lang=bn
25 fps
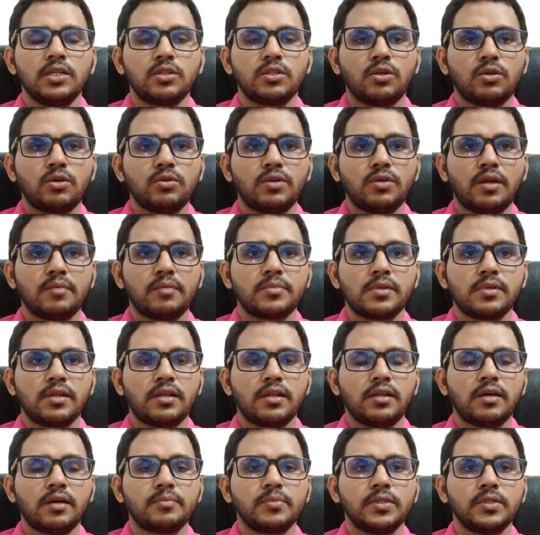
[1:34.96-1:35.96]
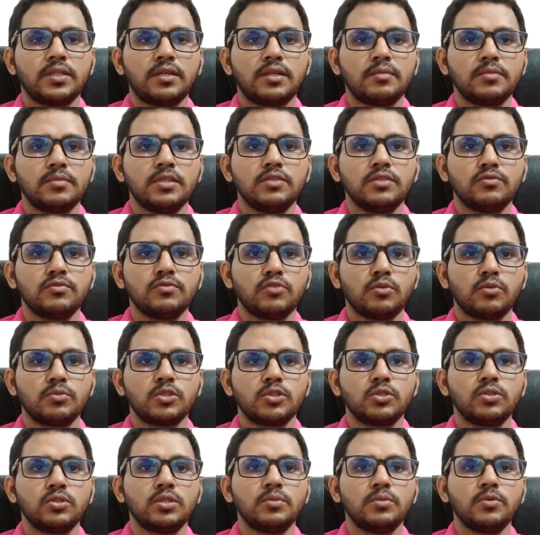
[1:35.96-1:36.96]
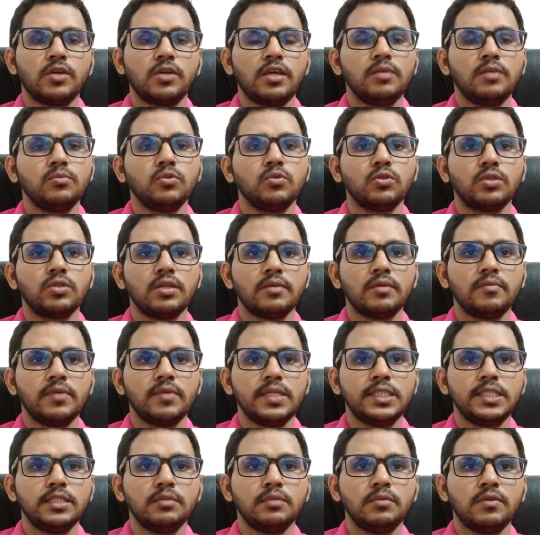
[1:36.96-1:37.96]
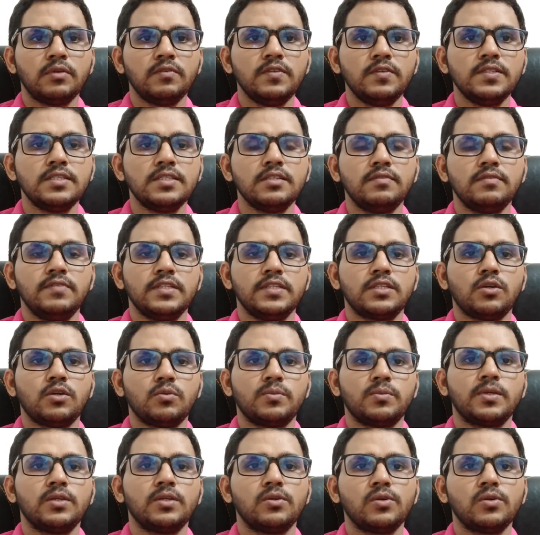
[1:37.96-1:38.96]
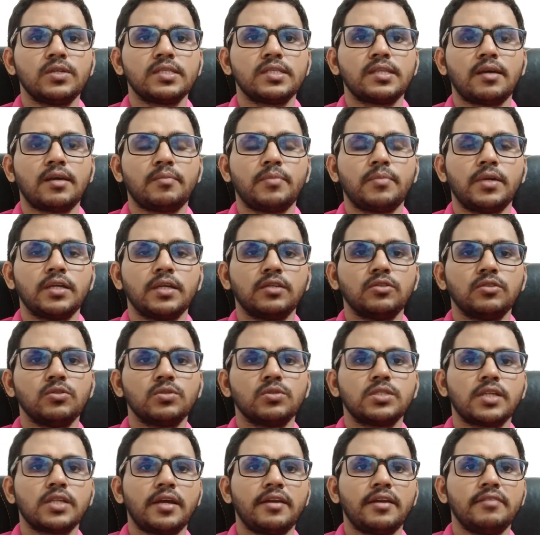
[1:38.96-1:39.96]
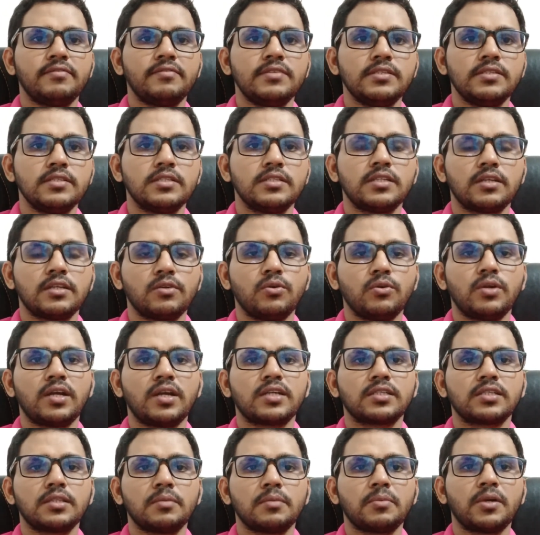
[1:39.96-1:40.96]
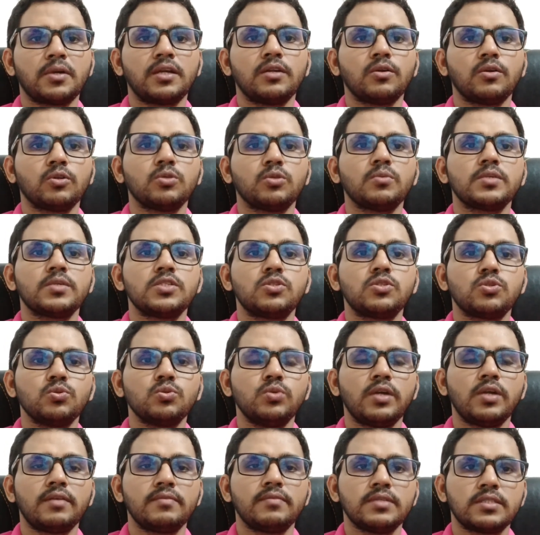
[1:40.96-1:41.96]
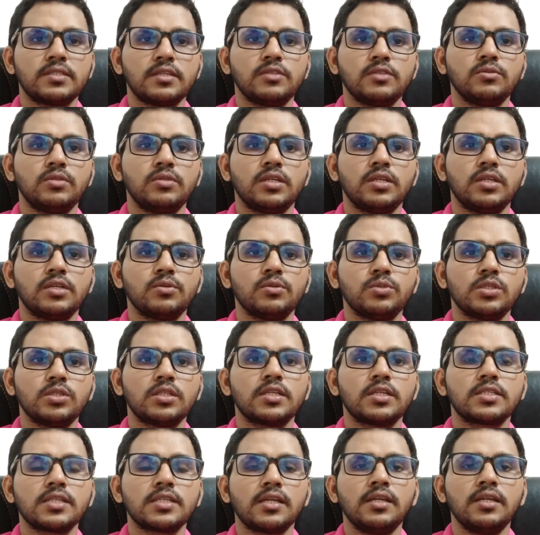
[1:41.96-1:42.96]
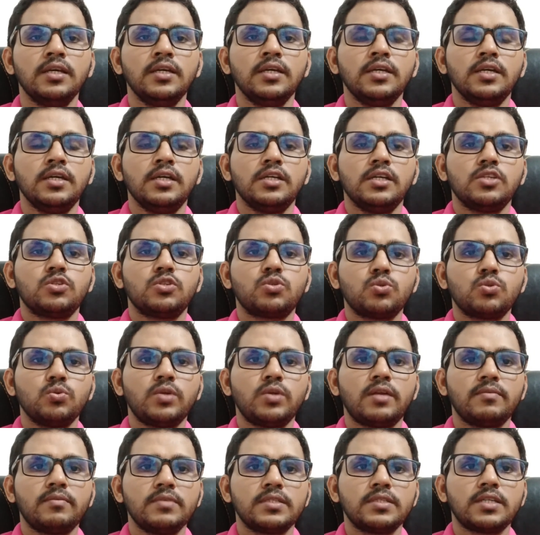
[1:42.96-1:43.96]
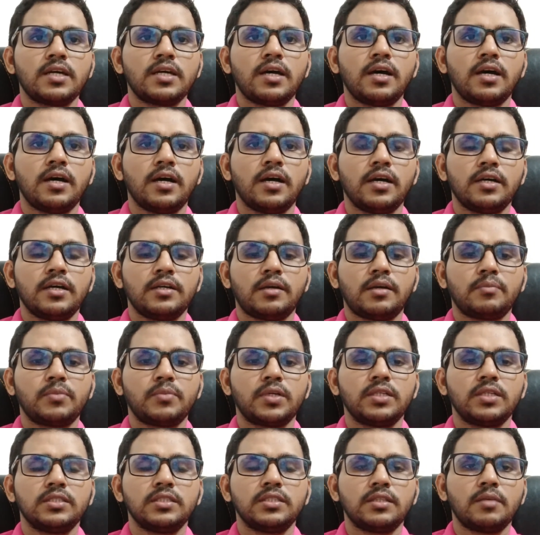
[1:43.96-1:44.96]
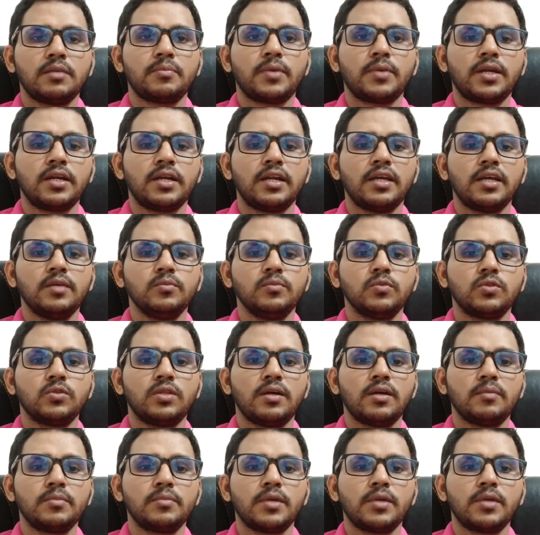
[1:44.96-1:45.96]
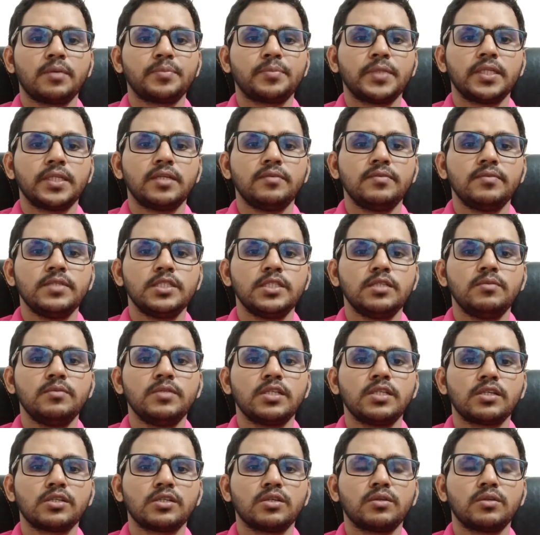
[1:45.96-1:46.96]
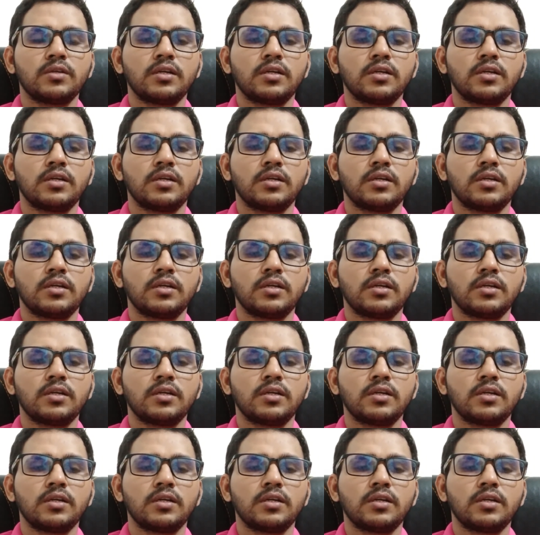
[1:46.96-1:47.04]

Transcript: তখন আপনি আপনাদের আমি ইনফরমেশন দিব এই মুহূর্তে বেলজিয়ামের ভিজিট ভিসা ওপেন রয়েছে আপনারা কিন্তু চাইলে ভিজিট করে আসতে পারেন অথবা স্টুডেন্ট ভিসায় যদি কেউ যেতে চান স্টুডেন্ট ভিসা আপনারা যেতে পারেন এই মুহূর্তে আমি আপনাদের ভিজিট ভিসা